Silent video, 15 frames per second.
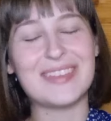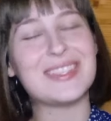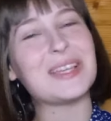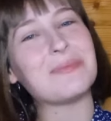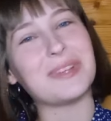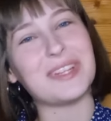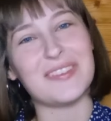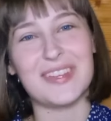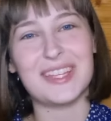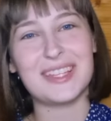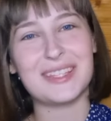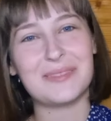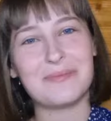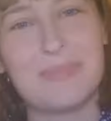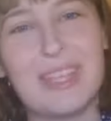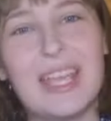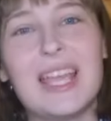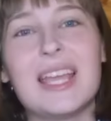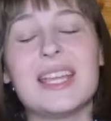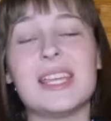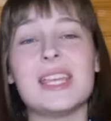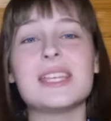Всем привет!
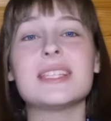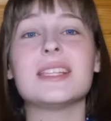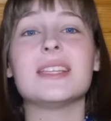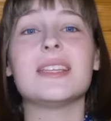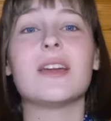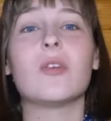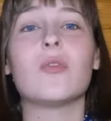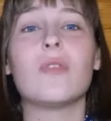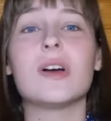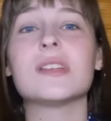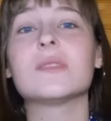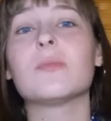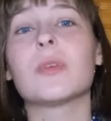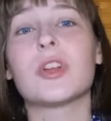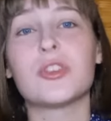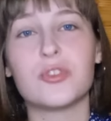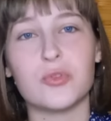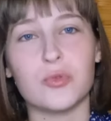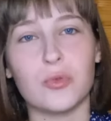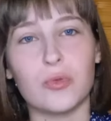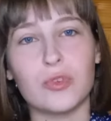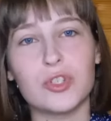Если я у вас
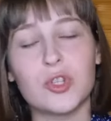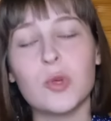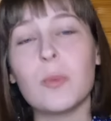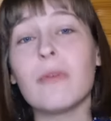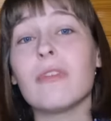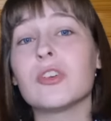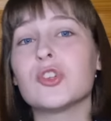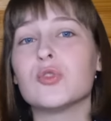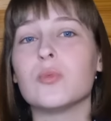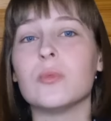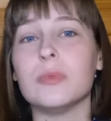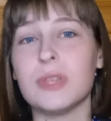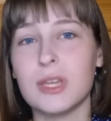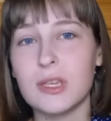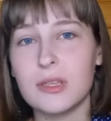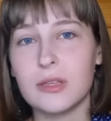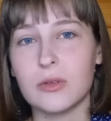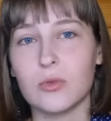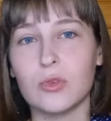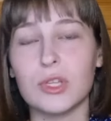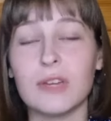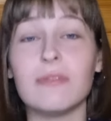прошу, что, по вашему
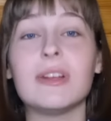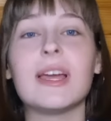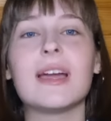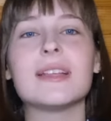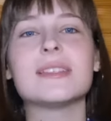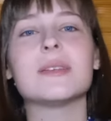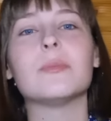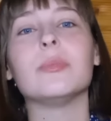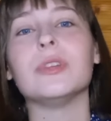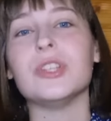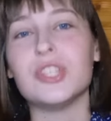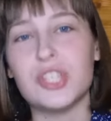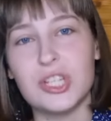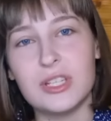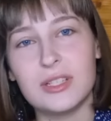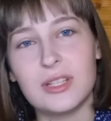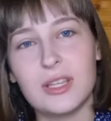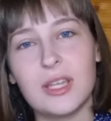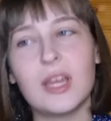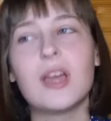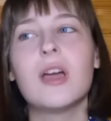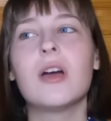мнению, является
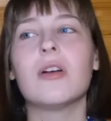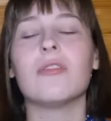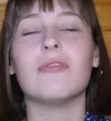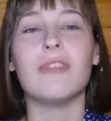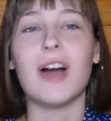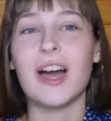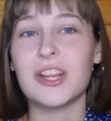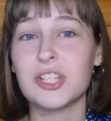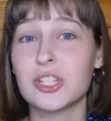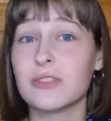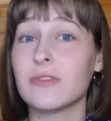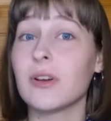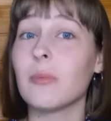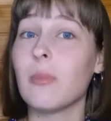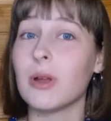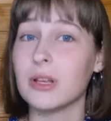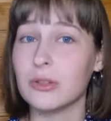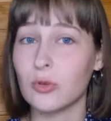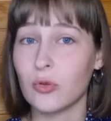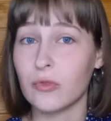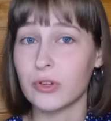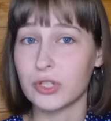причиной вашего
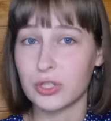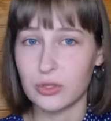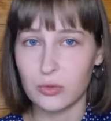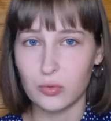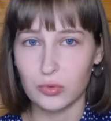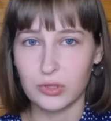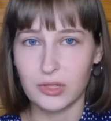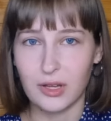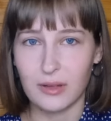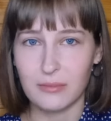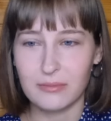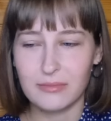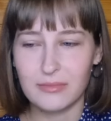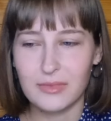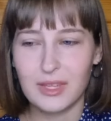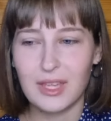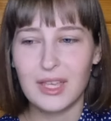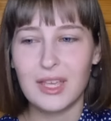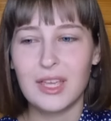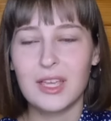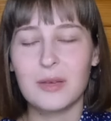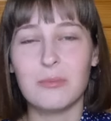больного желудка?
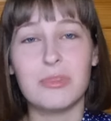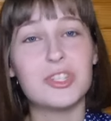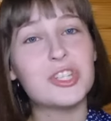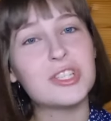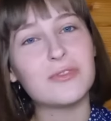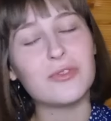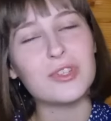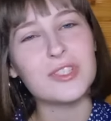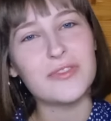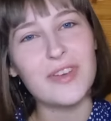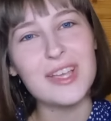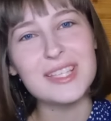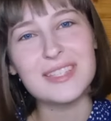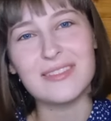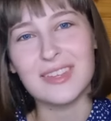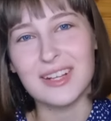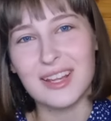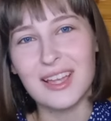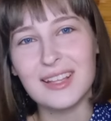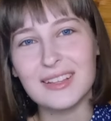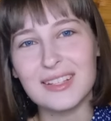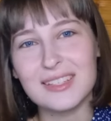Большинство из вас,
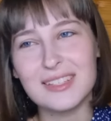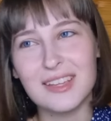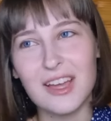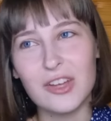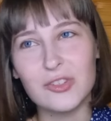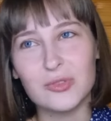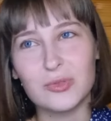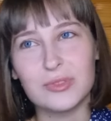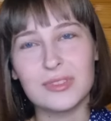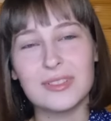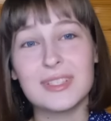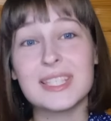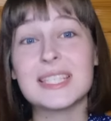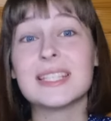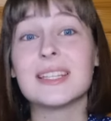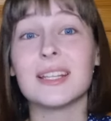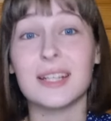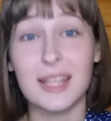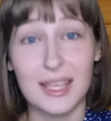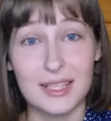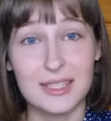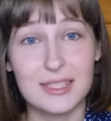вероятно, скажут
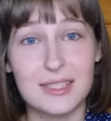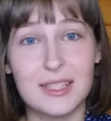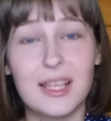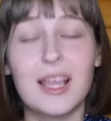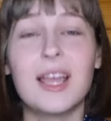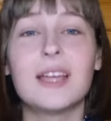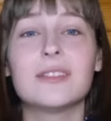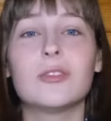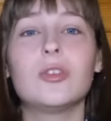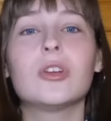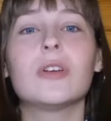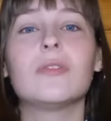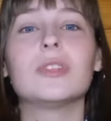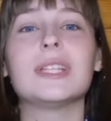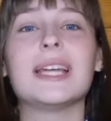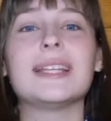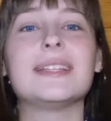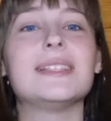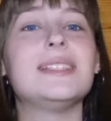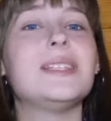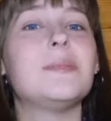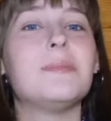«стресс», только вот
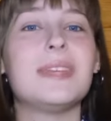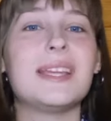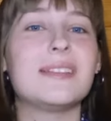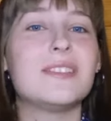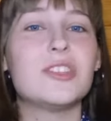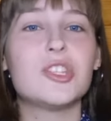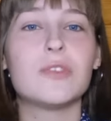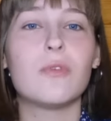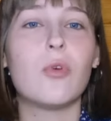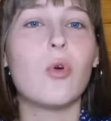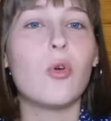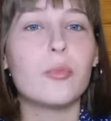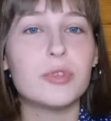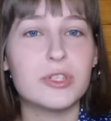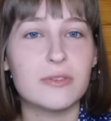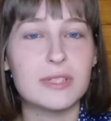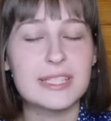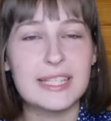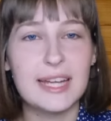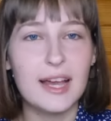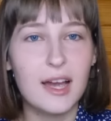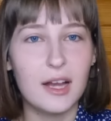это не имеет ничего общего
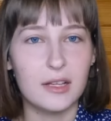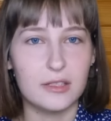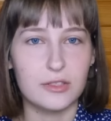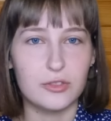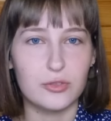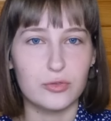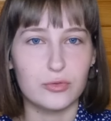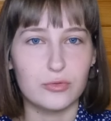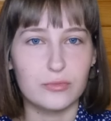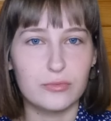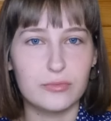с реальностью.